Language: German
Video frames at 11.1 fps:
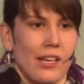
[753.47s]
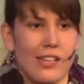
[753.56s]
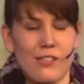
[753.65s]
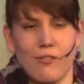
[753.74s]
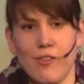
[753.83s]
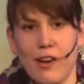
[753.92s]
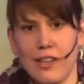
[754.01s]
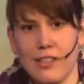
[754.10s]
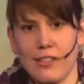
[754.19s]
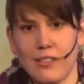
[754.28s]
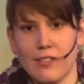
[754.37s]
dass du
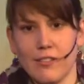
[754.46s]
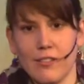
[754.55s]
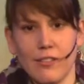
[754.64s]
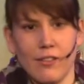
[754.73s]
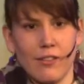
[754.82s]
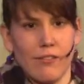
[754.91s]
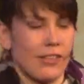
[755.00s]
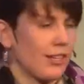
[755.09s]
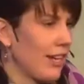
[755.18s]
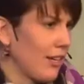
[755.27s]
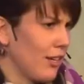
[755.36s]
weißt,
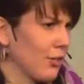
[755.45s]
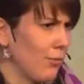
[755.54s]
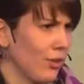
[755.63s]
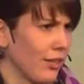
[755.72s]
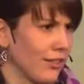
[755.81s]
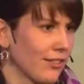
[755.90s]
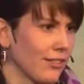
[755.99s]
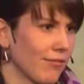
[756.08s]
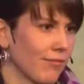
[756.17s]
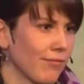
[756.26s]
was eigentlich alles möglich ist.